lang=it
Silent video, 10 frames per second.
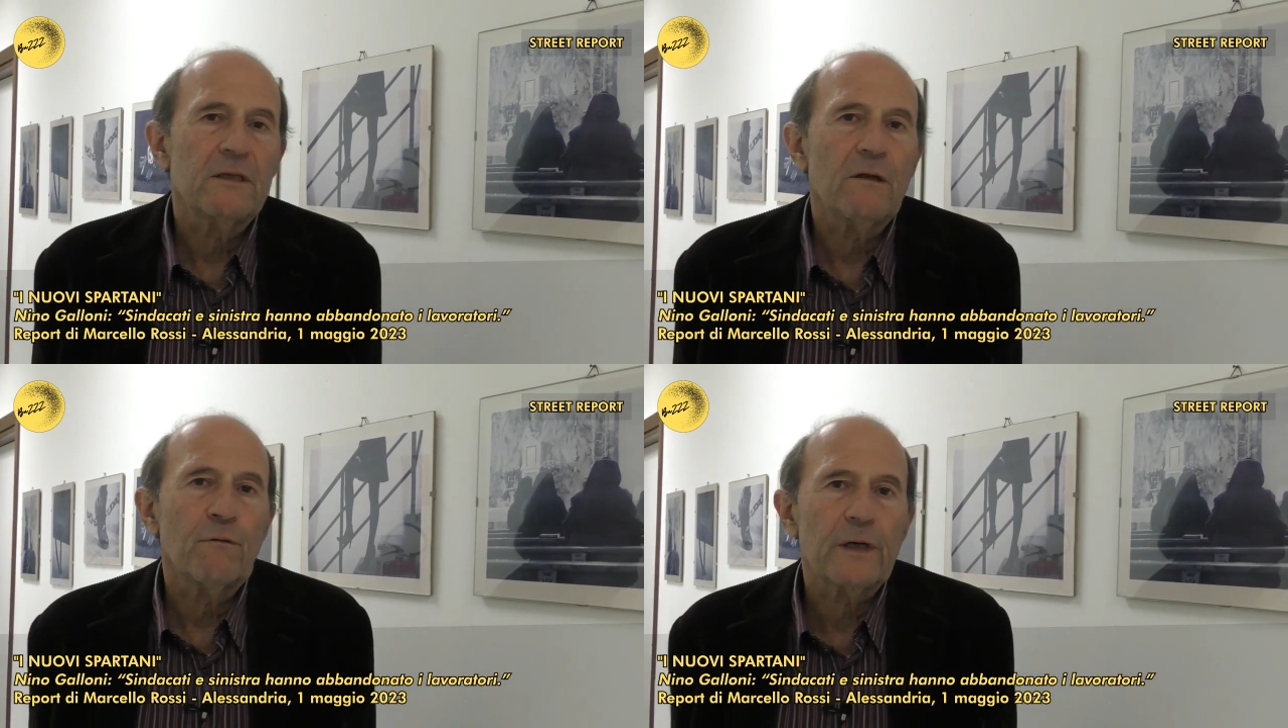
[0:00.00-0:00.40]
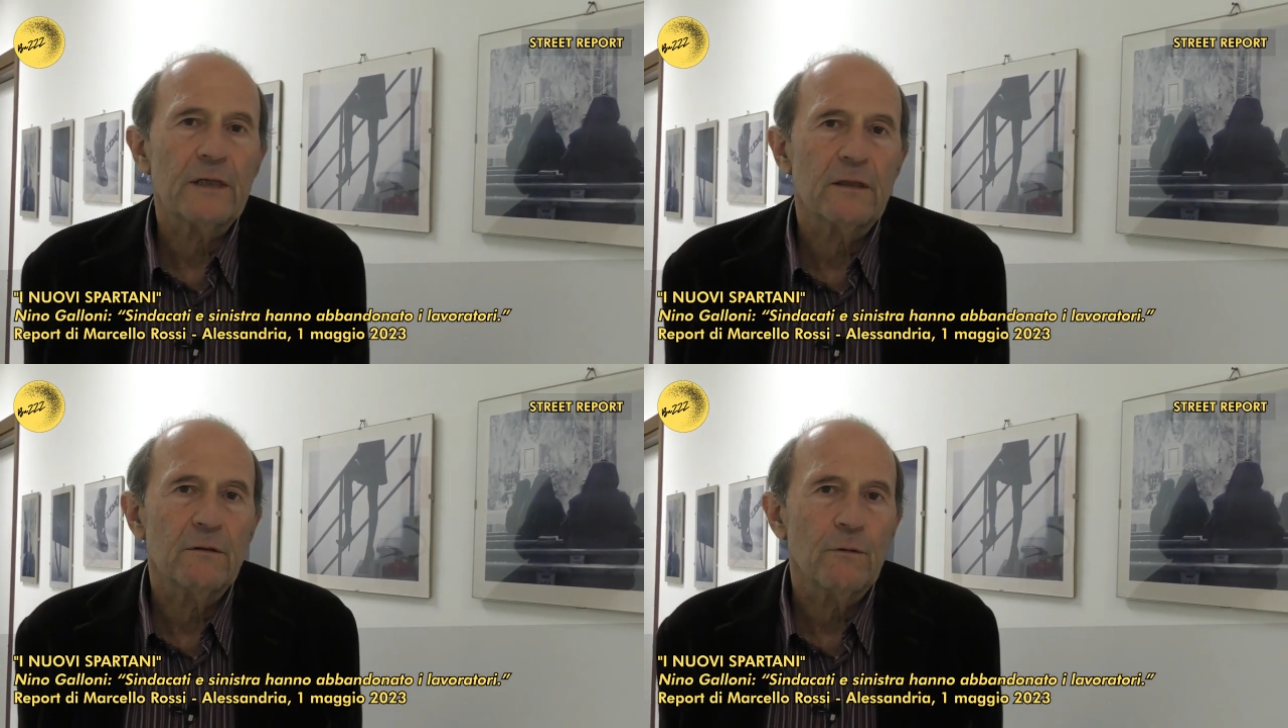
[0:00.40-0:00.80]

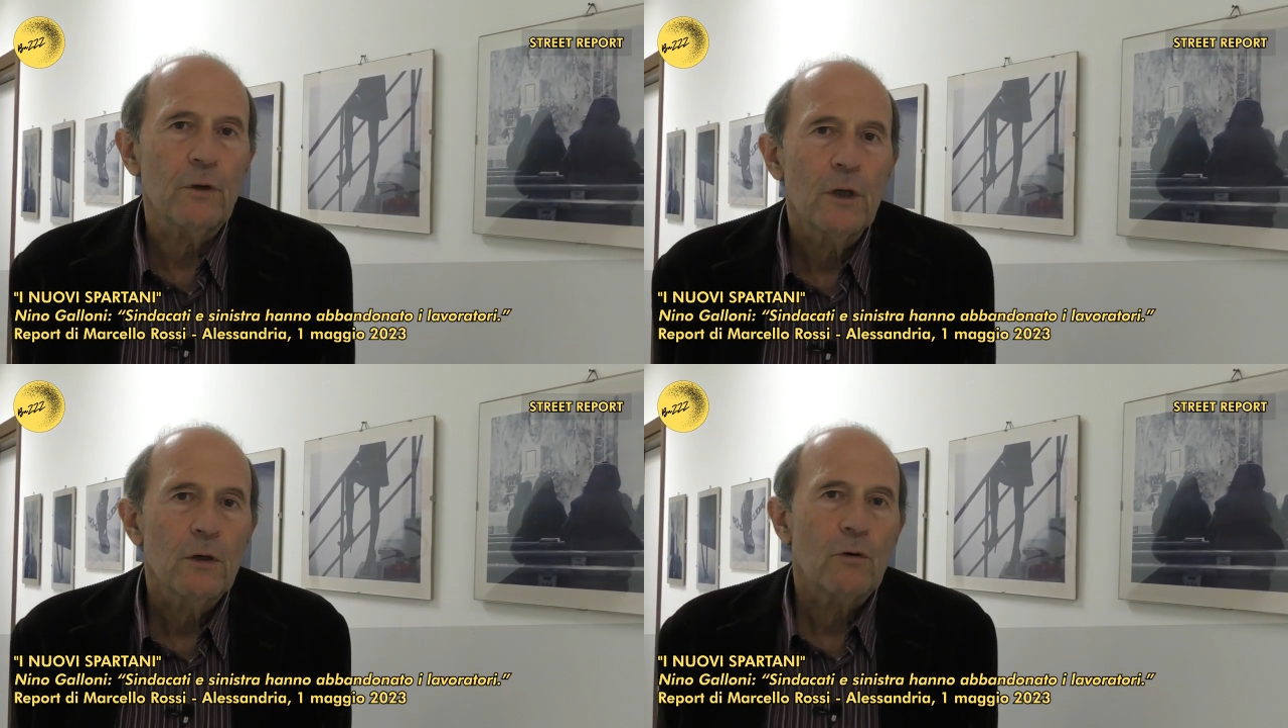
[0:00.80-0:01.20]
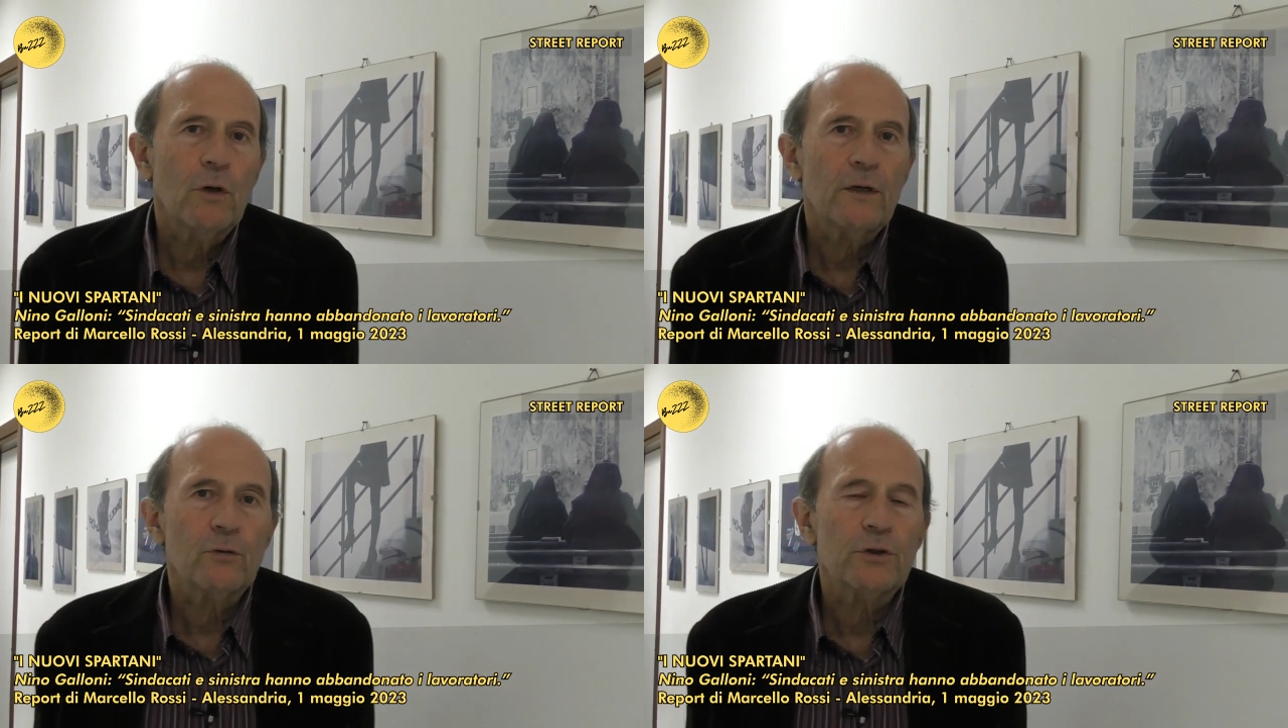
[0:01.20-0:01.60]
significativo
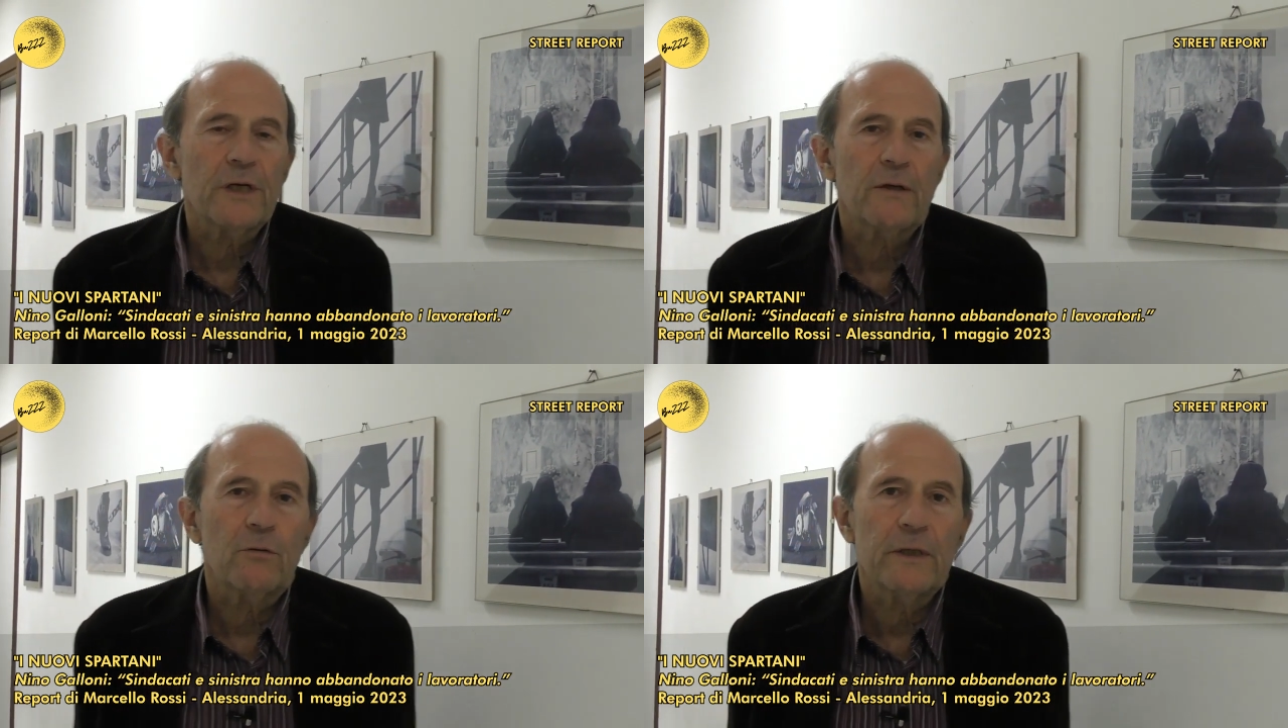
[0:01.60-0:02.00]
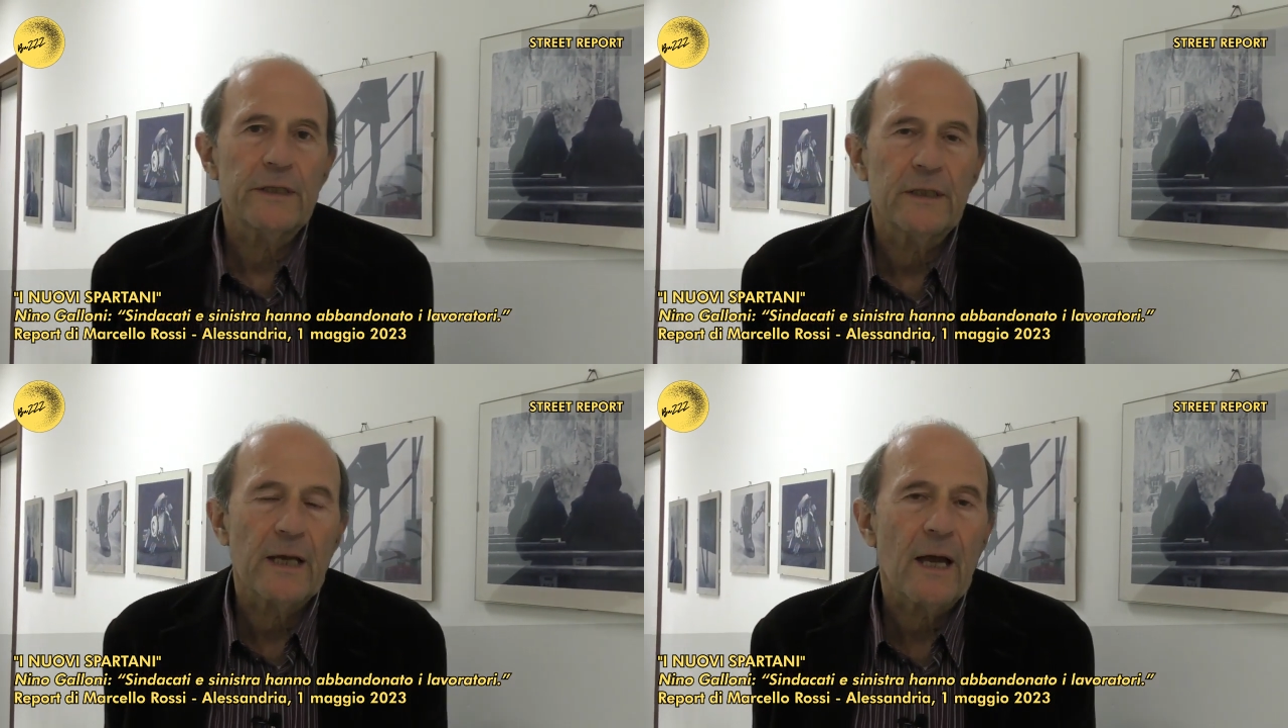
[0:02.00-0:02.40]
con la Russia e con
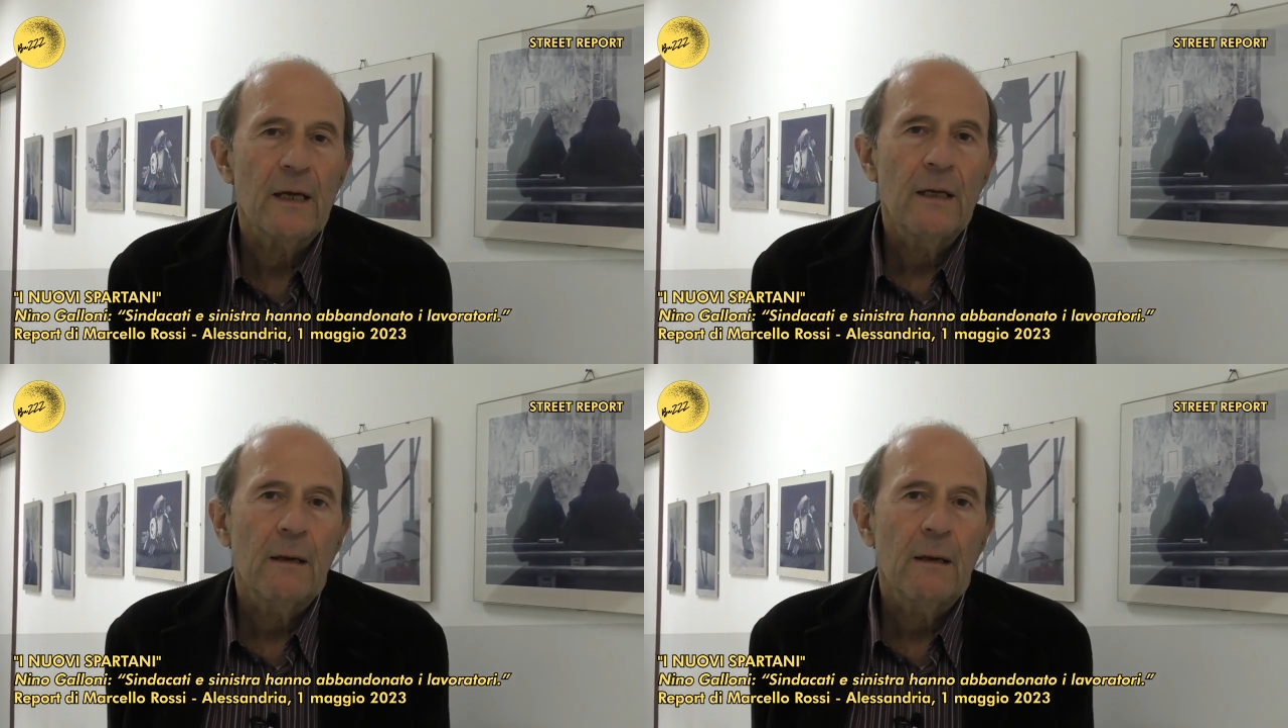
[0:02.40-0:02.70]
l'India,